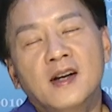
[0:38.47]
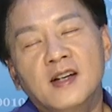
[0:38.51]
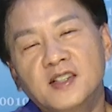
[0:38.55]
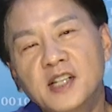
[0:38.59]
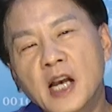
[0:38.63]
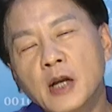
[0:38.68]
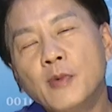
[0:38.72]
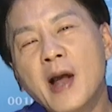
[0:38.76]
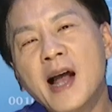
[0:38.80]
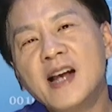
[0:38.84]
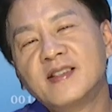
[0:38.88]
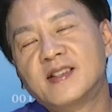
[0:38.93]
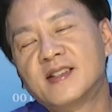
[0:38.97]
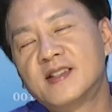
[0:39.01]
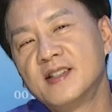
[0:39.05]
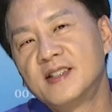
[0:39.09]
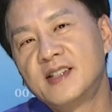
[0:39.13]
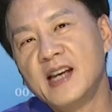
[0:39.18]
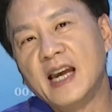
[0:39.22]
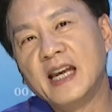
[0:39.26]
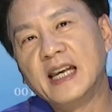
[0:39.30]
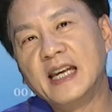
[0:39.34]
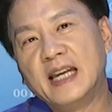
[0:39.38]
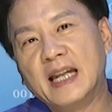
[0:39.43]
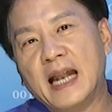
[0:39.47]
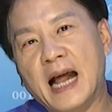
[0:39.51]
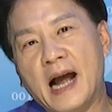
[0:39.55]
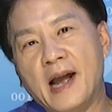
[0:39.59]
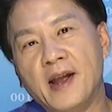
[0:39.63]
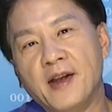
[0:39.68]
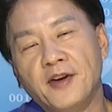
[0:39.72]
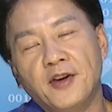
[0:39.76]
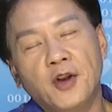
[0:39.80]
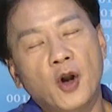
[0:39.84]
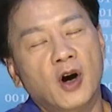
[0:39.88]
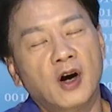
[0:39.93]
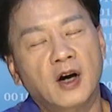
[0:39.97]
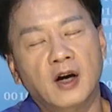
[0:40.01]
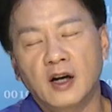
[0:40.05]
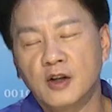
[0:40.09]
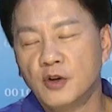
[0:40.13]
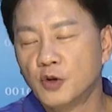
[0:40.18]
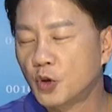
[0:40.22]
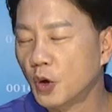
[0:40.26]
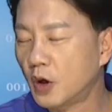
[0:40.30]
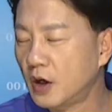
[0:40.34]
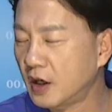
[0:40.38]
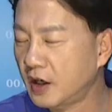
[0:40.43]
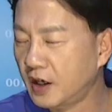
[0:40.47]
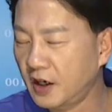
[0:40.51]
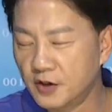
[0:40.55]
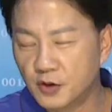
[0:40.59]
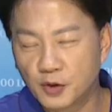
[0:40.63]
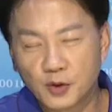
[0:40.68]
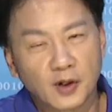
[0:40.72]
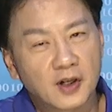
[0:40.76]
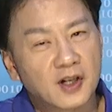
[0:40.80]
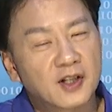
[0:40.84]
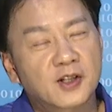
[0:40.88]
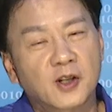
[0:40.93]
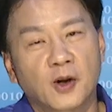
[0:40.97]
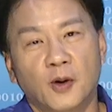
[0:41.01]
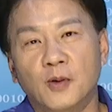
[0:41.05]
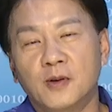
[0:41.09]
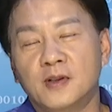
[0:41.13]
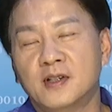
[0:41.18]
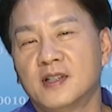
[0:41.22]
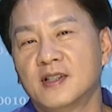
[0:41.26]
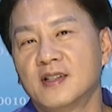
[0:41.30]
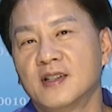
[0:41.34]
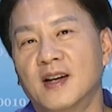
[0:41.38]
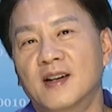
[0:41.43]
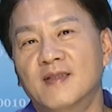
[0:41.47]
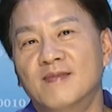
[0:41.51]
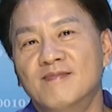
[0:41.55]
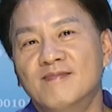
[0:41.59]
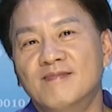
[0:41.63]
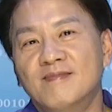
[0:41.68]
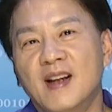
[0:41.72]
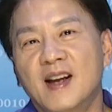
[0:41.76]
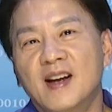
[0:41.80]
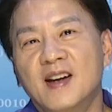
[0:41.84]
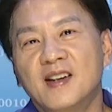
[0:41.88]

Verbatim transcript: 这段时间以来，有很多很多的投资人